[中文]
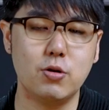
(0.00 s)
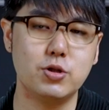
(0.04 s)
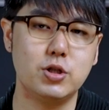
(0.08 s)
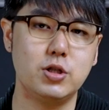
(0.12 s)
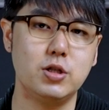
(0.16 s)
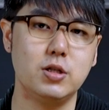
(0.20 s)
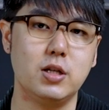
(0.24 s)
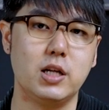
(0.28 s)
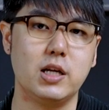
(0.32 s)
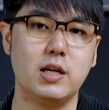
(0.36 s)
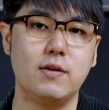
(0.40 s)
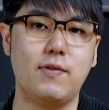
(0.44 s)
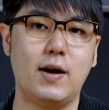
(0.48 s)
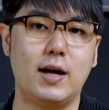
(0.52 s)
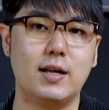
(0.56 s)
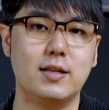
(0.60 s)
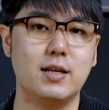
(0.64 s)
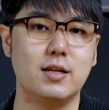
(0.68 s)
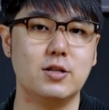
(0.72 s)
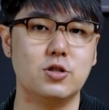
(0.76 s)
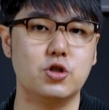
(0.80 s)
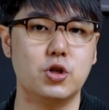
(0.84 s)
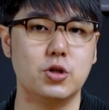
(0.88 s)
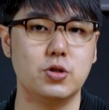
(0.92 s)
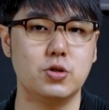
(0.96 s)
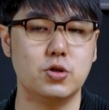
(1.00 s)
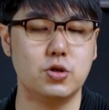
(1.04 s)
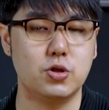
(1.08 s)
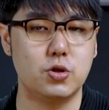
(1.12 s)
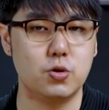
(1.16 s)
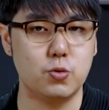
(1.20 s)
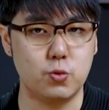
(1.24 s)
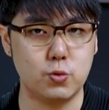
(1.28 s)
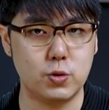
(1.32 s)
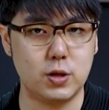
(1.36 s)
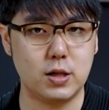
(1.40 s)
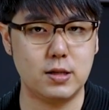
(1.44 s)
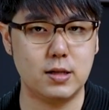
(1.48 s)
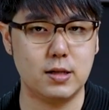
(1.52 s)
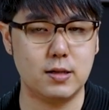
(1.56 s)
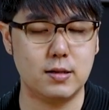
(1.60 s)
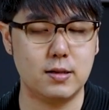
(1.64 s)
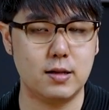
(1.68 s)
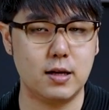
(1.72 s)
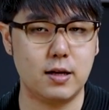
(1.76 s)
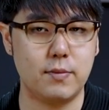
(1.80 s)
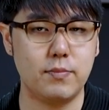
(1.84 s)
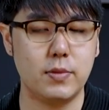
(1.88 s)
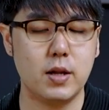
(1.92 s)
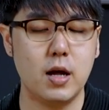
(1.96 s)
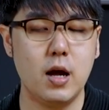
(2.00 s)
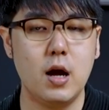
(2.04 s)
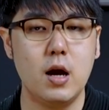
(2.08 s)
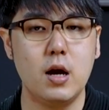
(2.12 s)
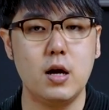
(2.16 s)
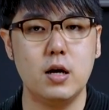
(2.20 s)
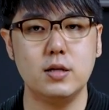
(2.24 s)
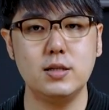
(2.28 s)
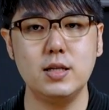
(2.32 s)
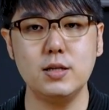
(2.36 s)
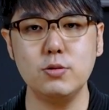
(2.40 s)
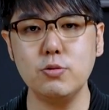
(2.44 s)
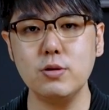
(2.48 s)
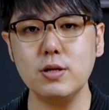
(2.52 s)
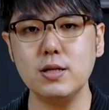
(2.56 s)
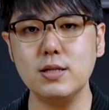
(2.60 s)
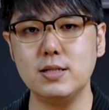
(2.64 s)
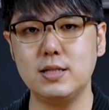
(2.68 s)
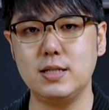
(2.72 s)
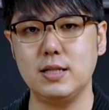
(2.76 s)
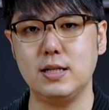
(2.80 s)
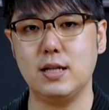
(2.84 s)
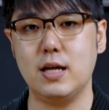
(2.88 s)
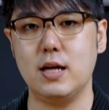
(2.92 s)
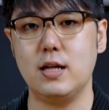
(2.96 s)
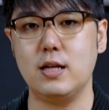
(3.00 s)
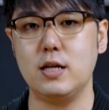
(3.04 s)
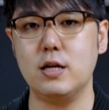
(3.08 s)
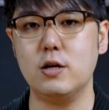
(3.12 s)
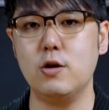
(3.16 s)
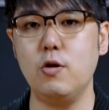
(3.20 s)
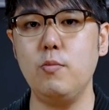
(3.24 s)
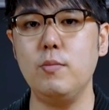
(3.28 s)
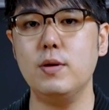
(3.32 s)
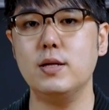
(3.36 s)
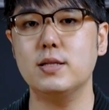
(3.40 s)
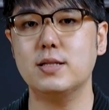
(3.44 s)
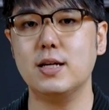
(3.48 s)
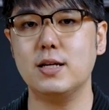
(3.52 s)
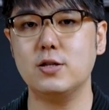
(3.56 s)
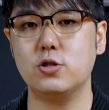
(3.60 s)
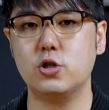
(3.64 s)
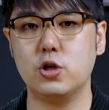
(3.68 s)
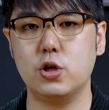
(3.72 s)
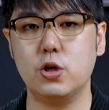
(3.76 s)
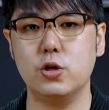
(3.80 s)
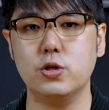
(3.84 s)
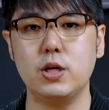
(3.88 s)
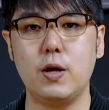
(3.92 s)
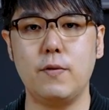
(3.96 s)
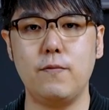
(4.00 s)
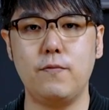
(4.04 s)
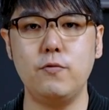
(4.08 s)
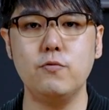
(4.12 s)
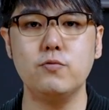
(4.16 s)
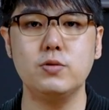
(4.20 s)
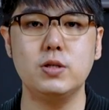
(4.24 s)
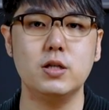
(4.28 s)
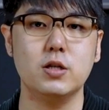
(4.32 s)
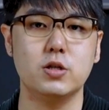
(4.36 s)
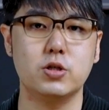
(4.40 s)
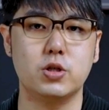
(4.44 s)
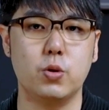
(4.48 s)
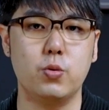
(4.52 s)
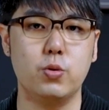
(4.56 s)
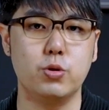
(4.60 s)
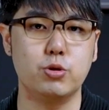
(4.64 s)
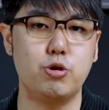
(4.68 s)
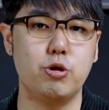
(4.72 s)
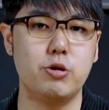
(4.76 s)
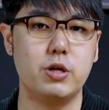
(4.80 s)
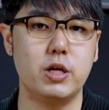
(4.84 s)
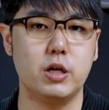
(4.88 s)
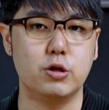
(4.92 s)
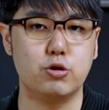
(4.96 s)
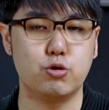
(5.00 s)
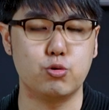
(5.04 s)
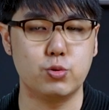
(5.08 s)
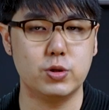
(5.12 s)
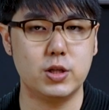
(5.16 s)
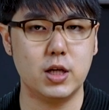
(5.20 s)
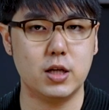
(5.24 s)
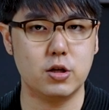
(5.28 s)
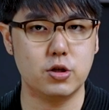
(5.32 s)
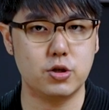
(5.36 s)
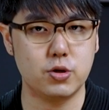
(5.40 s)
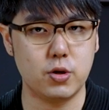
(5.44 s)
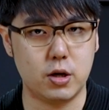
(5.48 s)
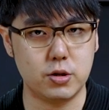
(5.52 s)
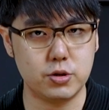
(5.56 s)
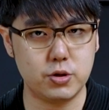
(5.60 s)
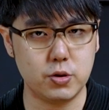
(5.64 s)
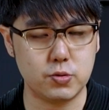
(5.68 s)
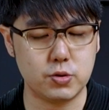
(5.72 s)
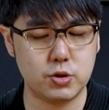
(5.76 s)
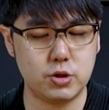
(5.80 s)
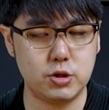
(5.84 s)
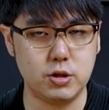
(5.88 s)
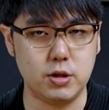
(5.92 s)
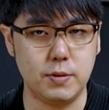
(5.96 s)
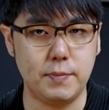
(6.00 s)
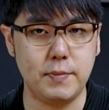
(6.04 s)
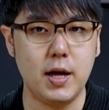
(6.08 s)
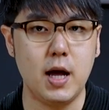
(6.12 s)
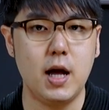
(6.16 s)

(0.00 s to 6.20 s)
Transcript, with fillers: 市、理发店，甚至是舞厅等等。而在最近几年，移工们在车站附近的生活圈也逐渐的受到重视。